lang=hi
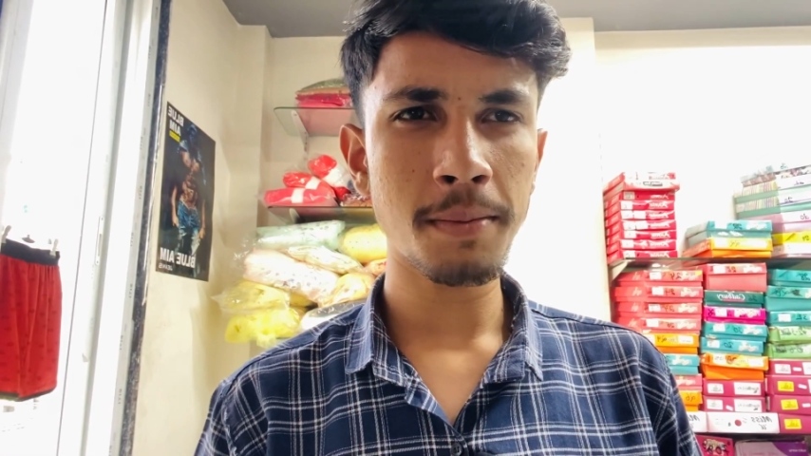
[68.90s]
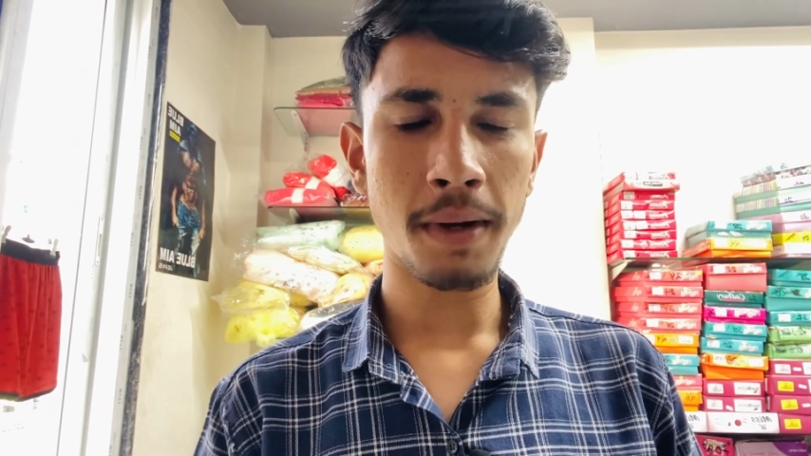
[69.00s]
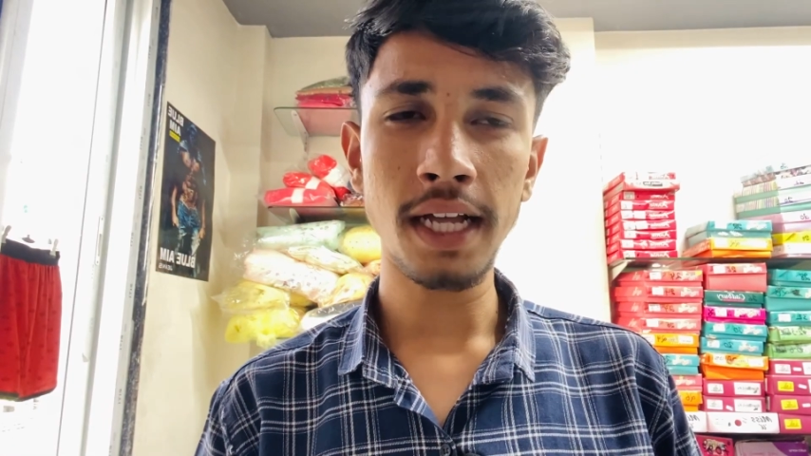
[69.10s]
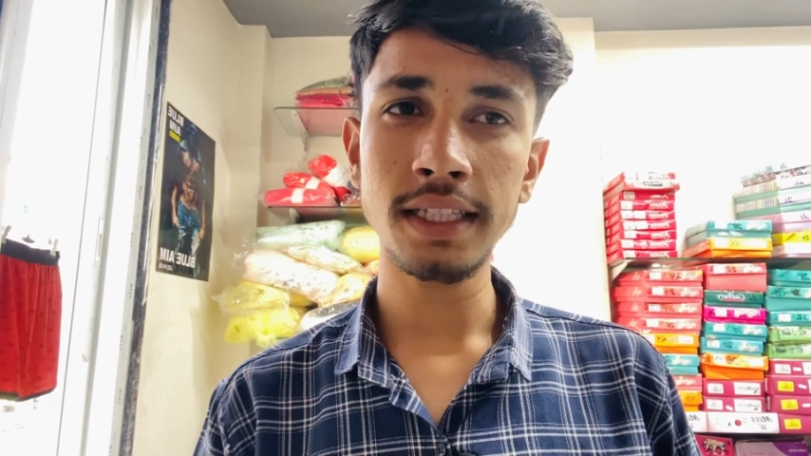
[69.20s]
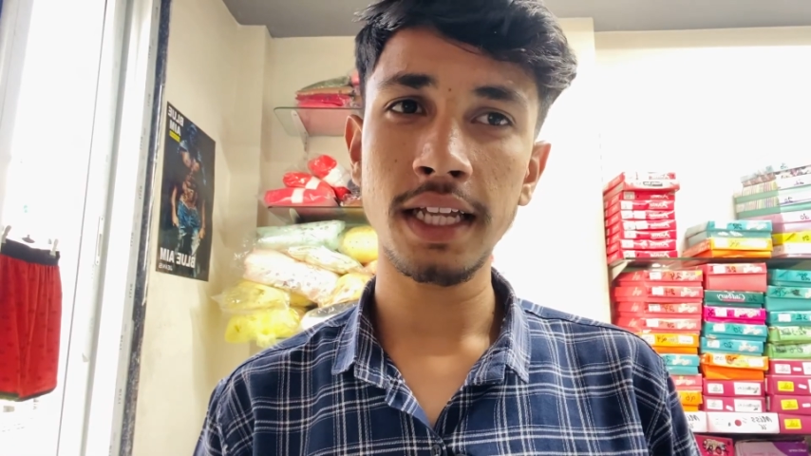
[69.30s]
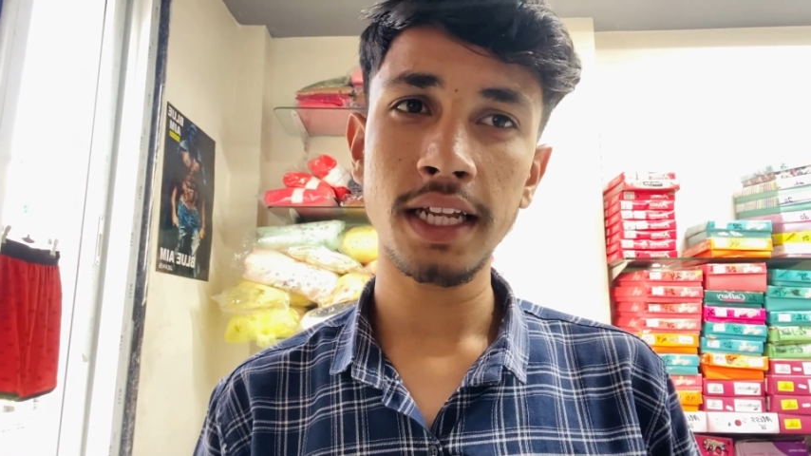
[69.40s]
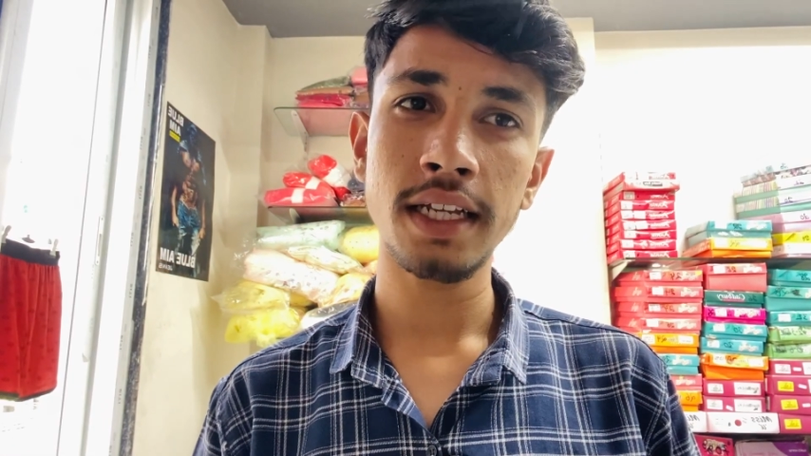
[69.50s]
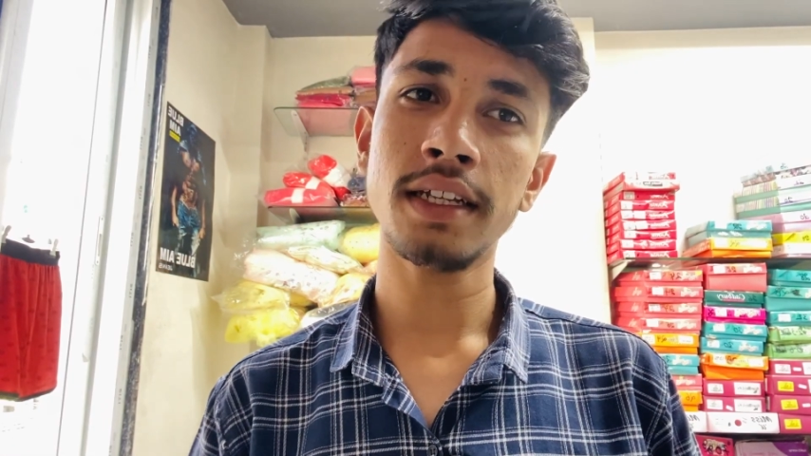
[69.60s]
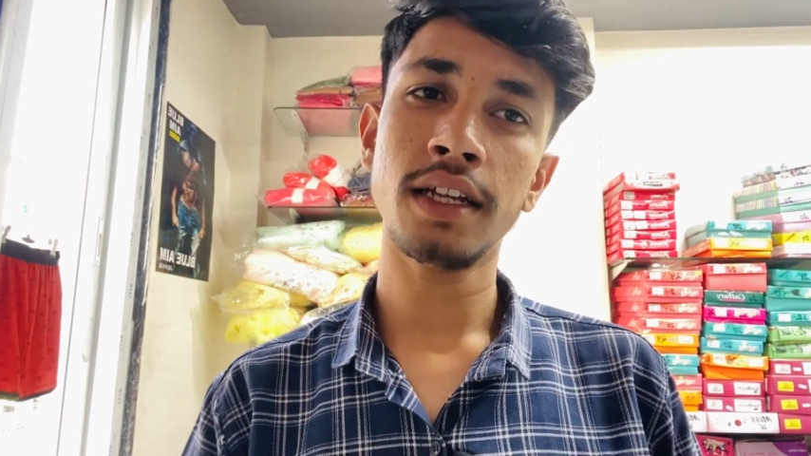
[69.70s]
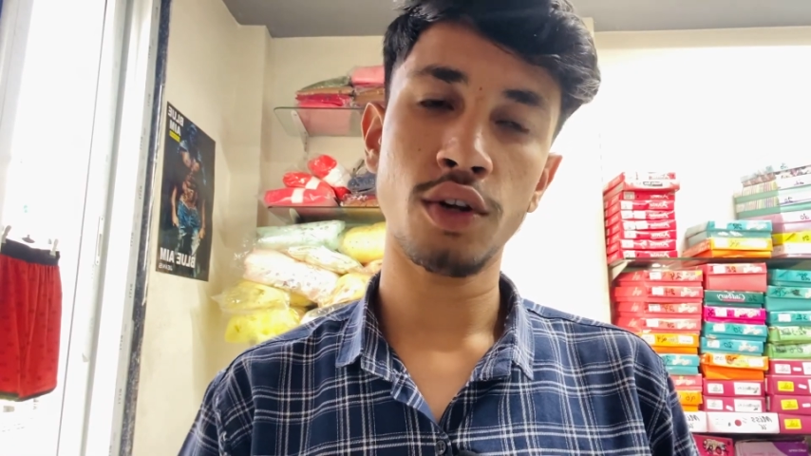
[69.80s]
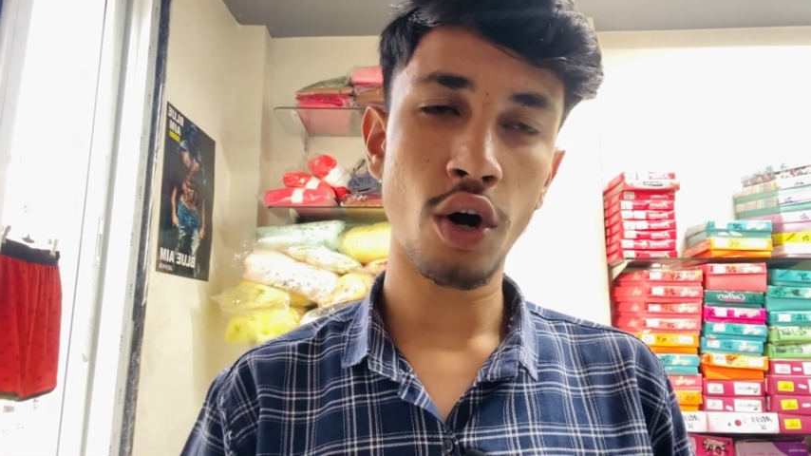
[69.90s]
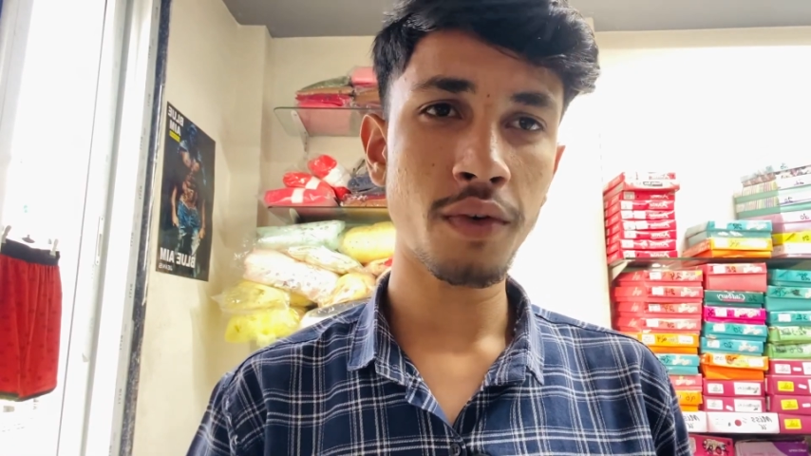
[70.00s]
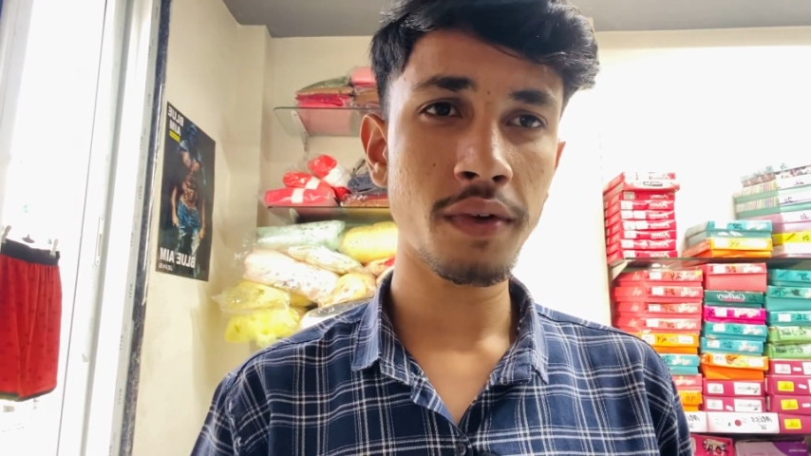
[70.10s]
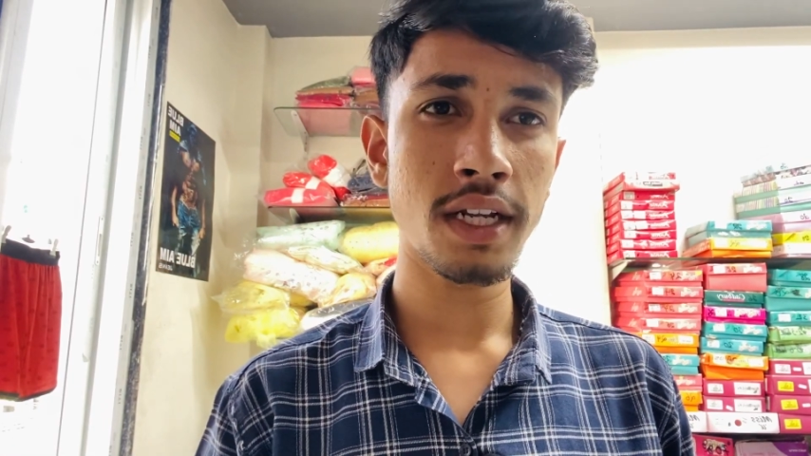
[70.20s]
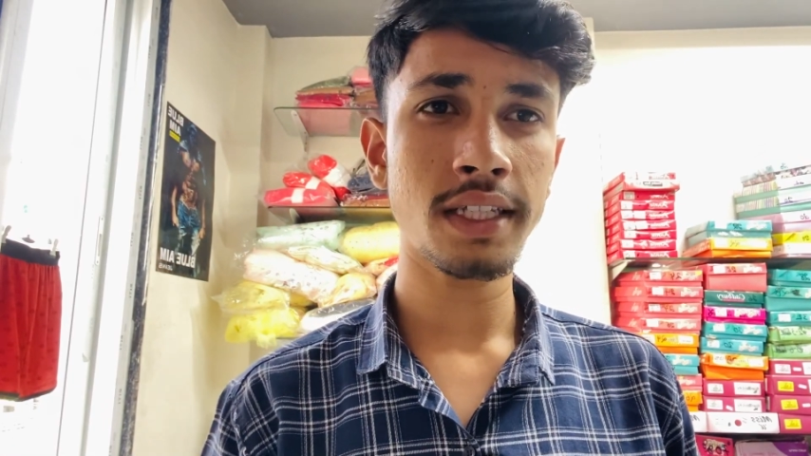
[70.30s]
अगर बात करें
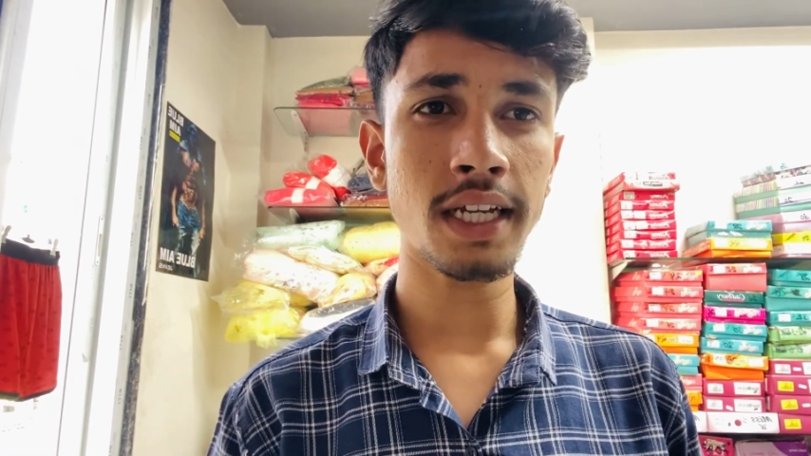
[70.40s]
रॉट व्हीलर